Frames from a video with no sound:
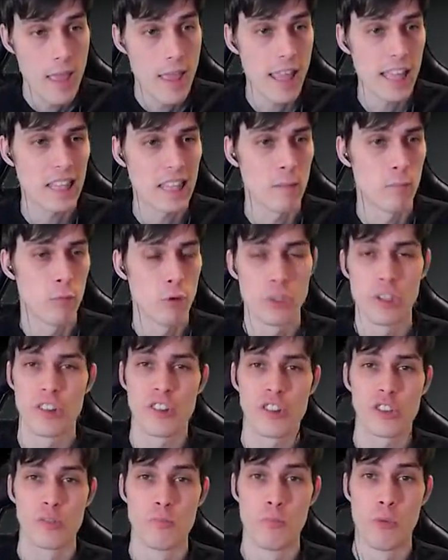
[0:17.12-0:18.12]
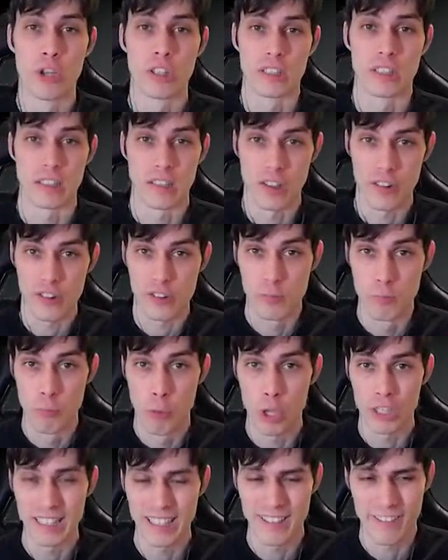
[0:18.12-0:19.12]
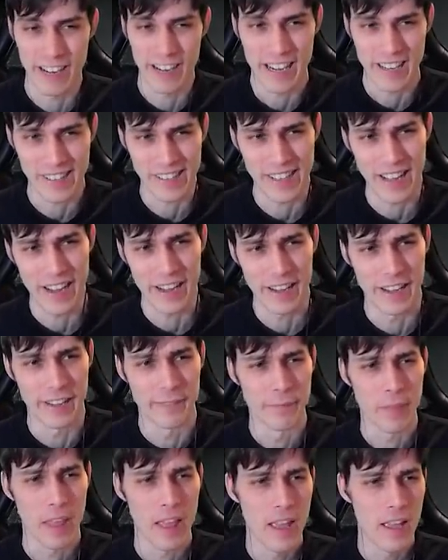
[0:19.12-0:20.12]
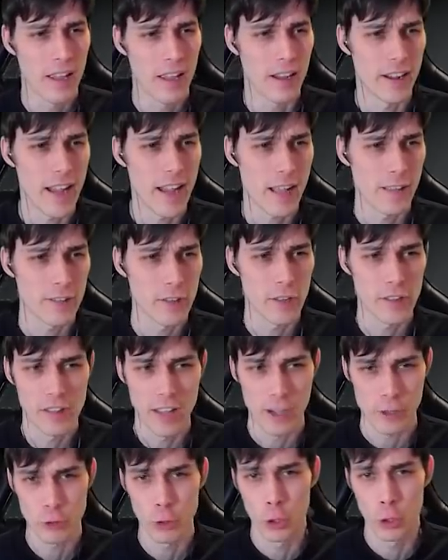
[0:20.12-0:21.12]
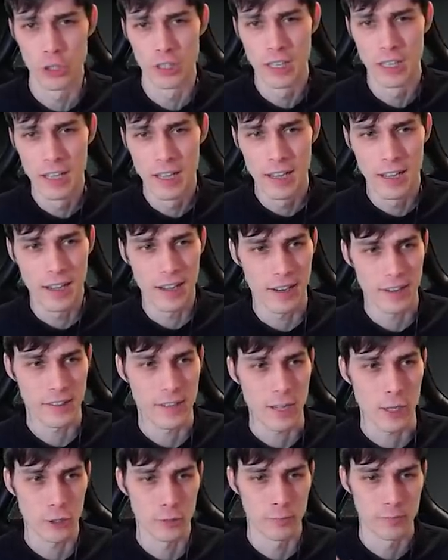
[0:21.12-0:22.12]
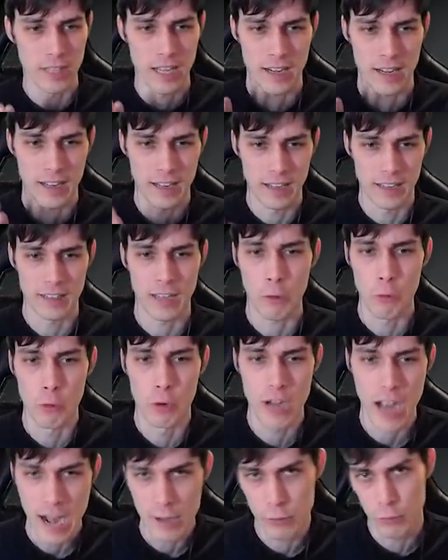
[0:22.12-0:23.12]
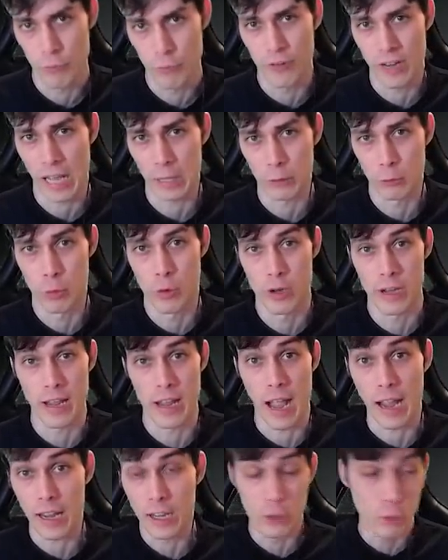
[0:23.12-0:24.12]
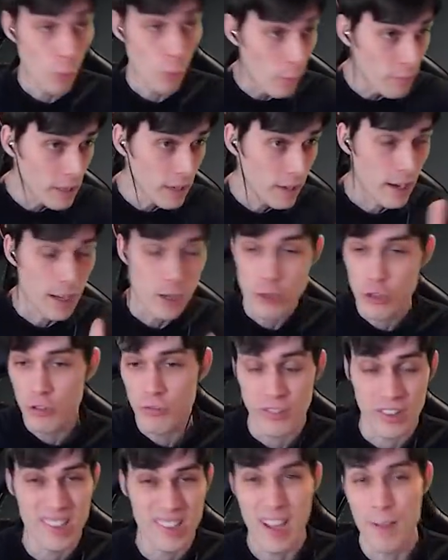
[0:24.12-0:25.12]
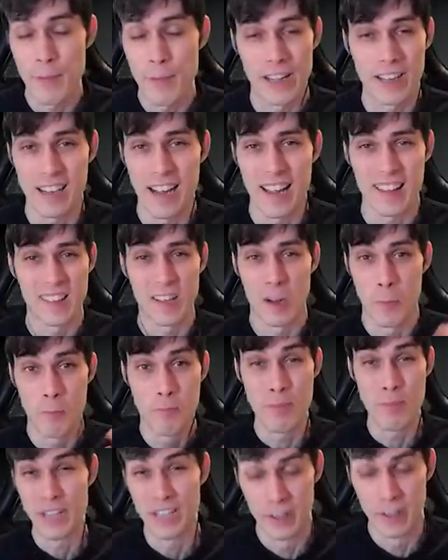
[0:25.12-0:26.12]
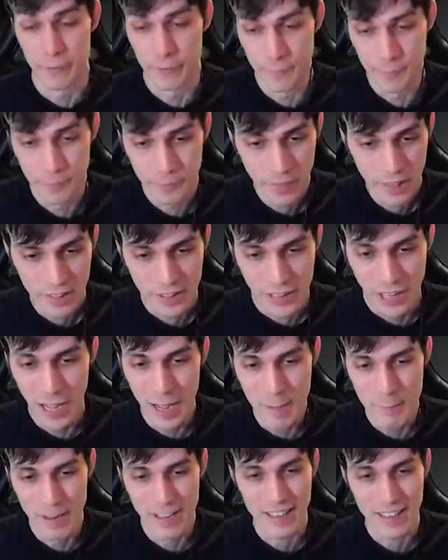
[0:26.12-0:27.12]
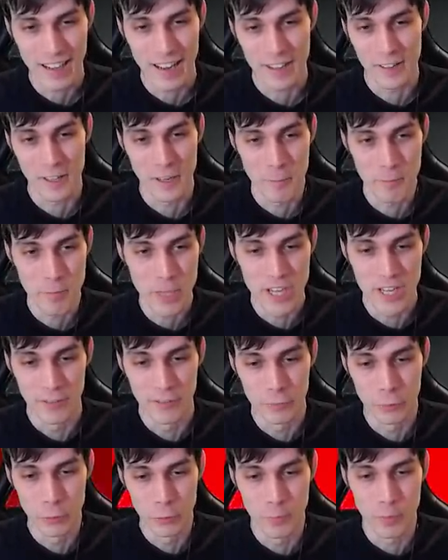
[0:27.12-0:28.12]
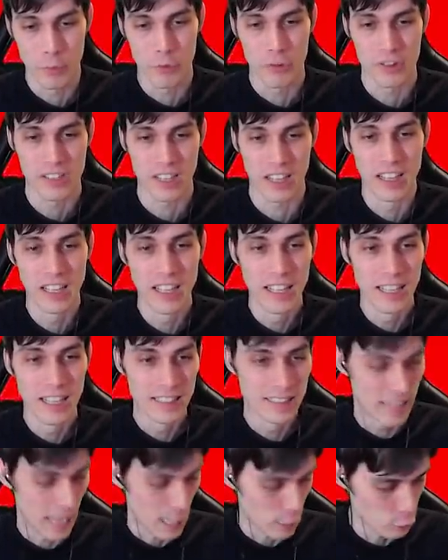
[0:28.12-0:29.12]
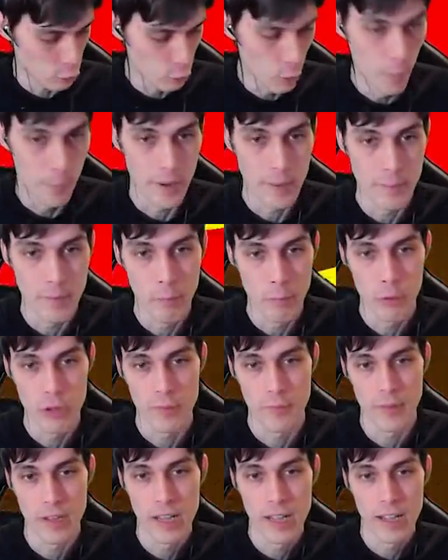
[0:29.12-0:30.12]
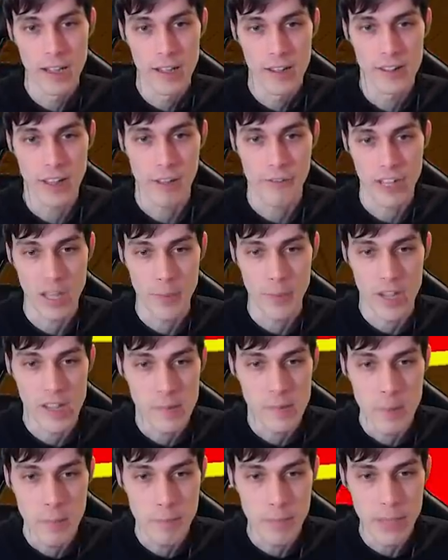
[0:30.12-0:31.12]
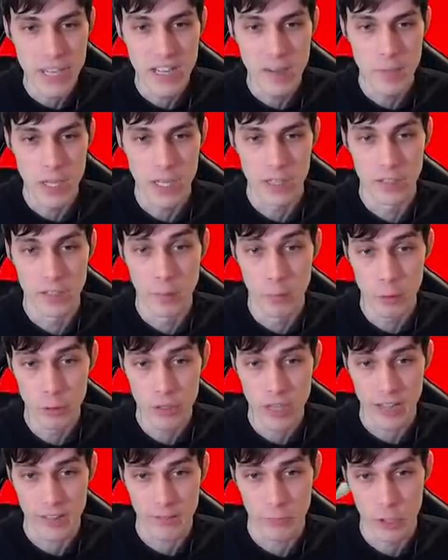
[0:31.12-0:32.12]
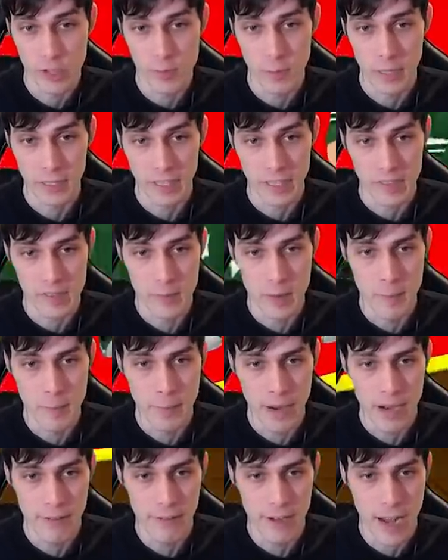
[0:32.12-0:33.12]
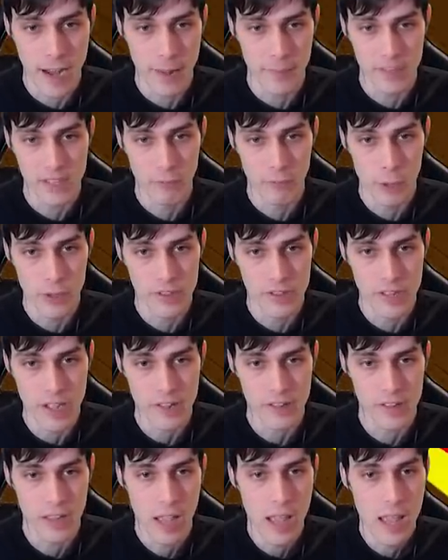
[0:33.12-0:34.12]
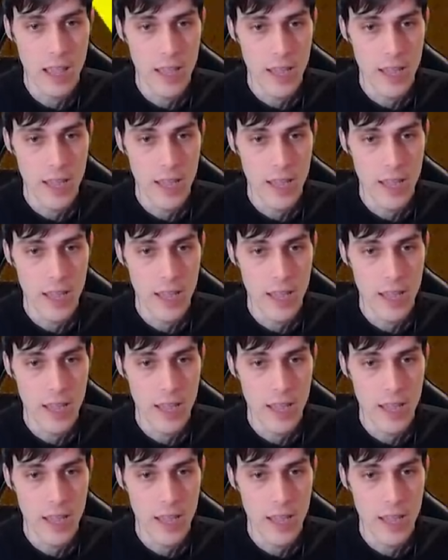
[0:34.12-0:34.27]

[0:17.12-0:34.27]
Это будет смотр, смотровая серия. Э, я здесь нашел э, скажем так, э, такую карту, в которой огромное количество самых разных пигов. Самых разных пигов тут просто до жопы. И мы будем за всеми этими пигами наблюдать. Вот смотрите, мы появляемся вот здесь.